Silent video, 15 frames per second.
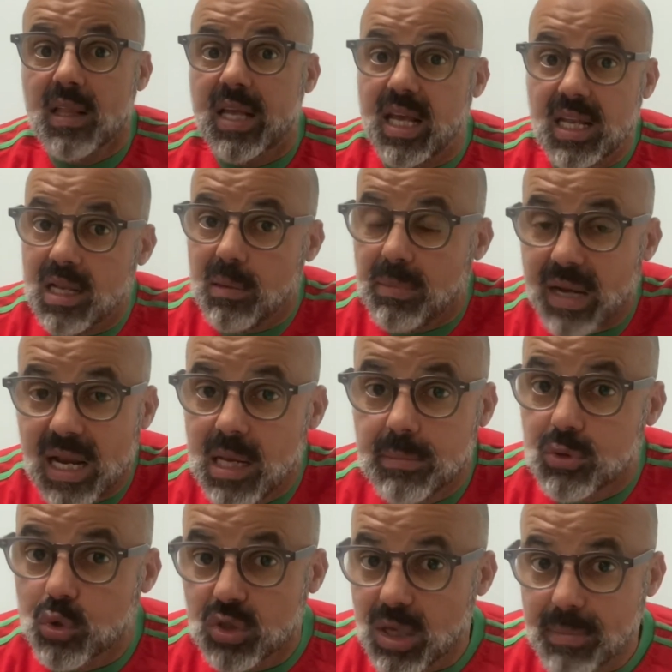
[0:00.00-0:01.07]
كاين المراه اللي
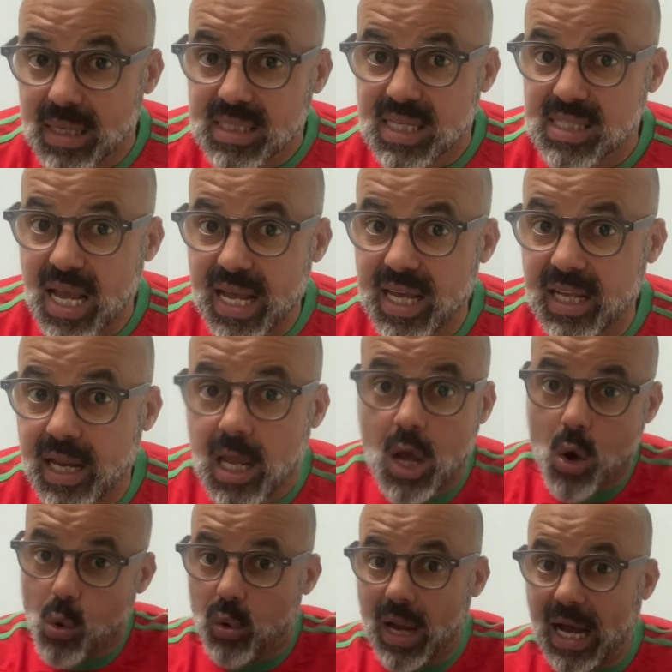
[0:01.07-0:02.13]
مزوجه مع جزائري
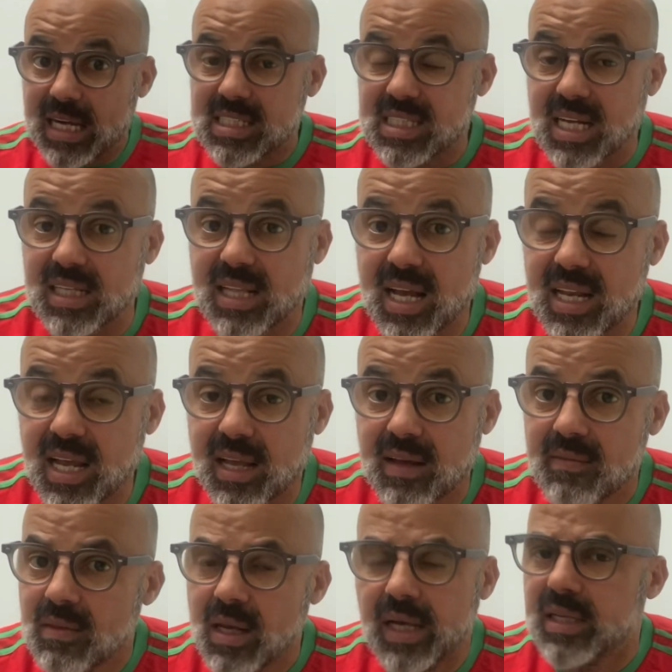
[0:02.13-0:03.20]
والعكس كذلك
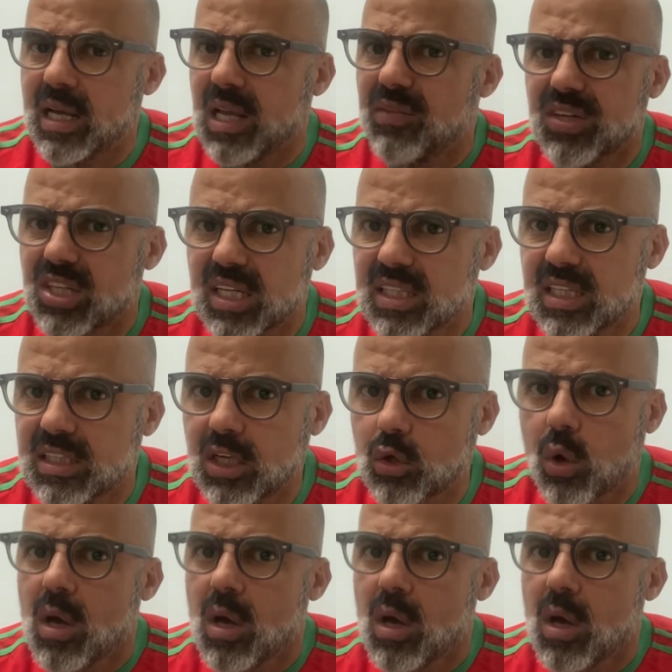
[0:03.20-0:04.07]
حنا كيفاش غادي نديروا